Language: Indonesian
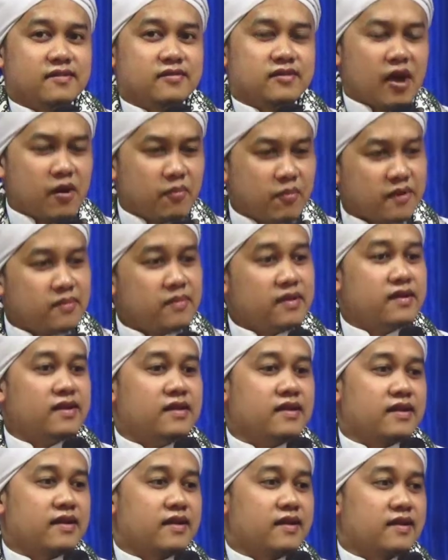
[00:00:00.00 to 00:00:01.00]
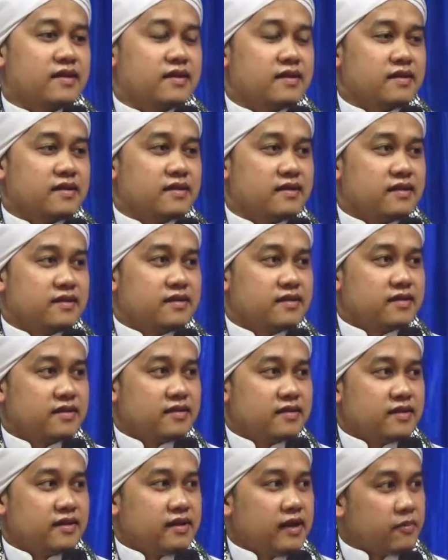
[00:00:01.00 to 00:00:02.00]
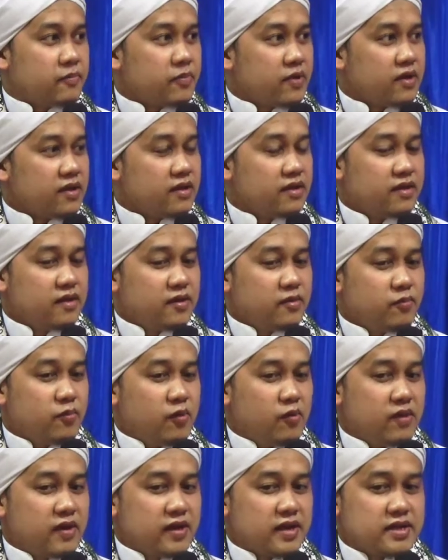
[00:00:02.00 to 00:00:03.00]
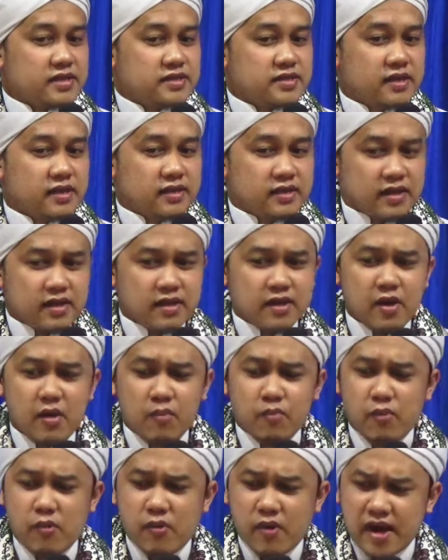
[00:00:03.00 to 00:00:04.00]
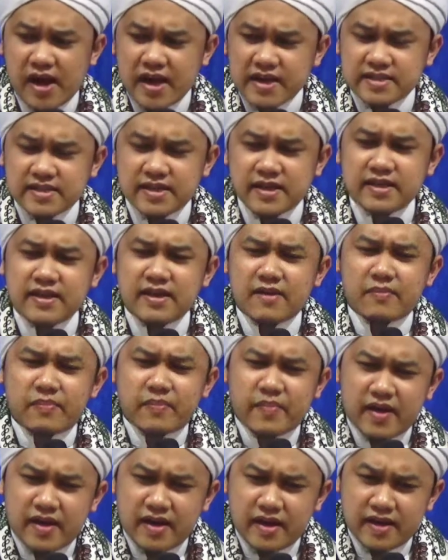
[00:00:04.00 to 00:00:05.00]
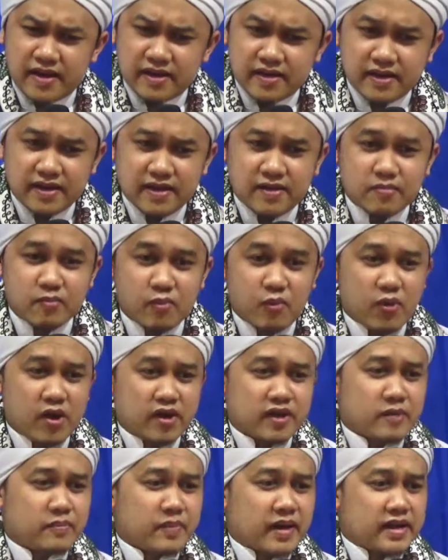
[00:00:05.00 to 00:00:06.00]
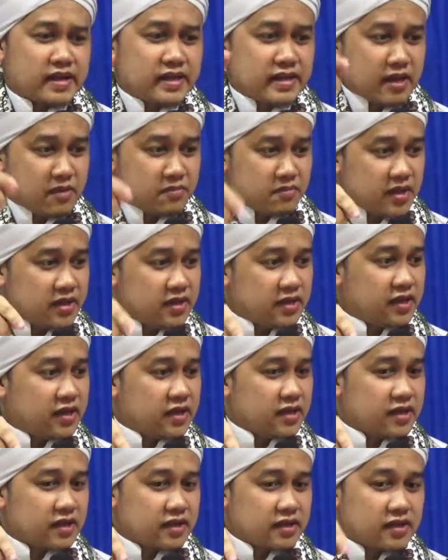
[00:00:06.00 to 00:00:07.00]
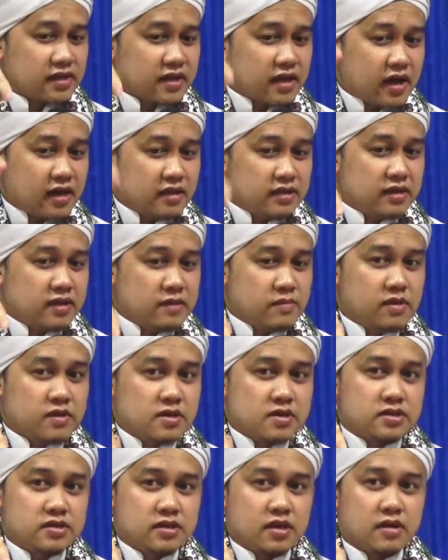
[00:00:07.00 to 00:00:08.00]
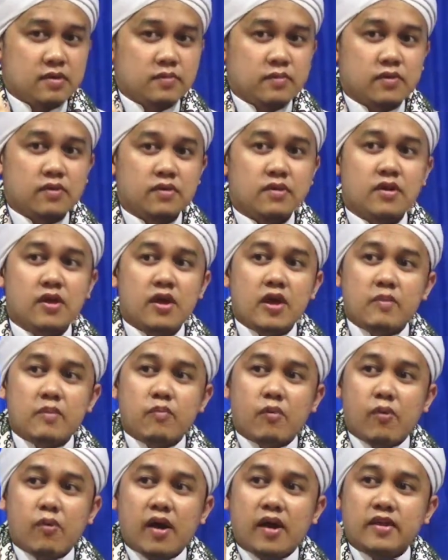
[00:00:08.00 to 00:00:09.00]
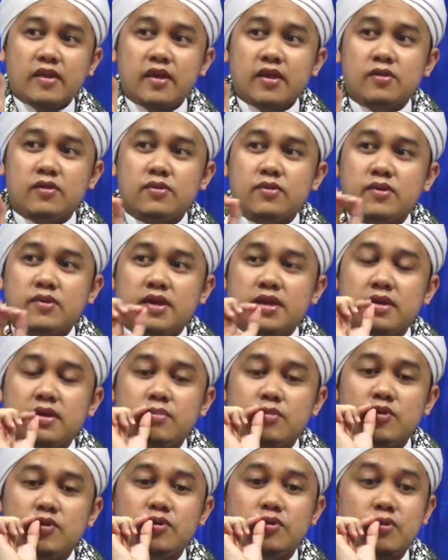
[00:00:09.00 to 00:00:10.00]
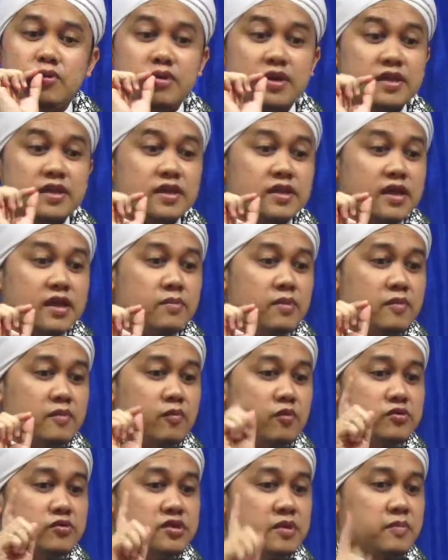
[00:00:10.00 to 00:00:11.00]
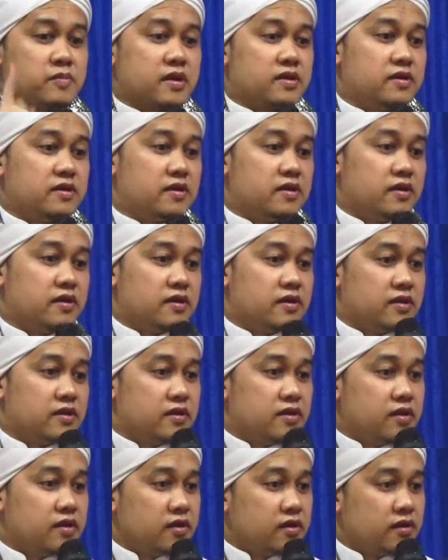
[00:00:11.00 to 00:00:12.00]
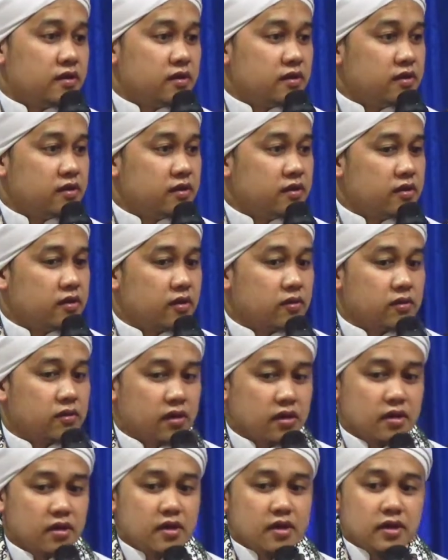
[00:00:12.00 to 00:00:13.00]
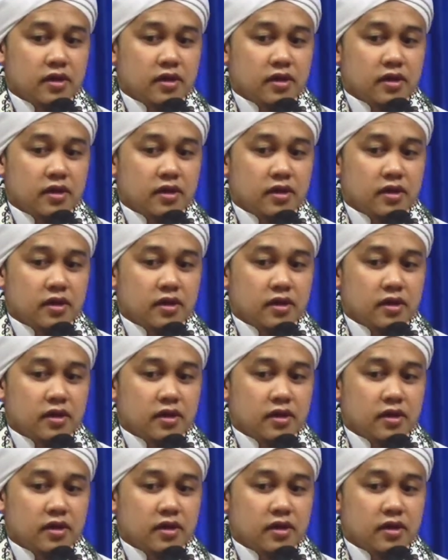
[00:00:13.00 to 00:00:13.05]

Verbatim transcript: nyaman benar. Kenapa? Buah hasilnya, buah hasil yang paling, buah yang paling nyaman nih, karena ketika hadir di majelis ilmu, buahnya itu nih, untung kita nyaman mengucapkan la ilaha illallah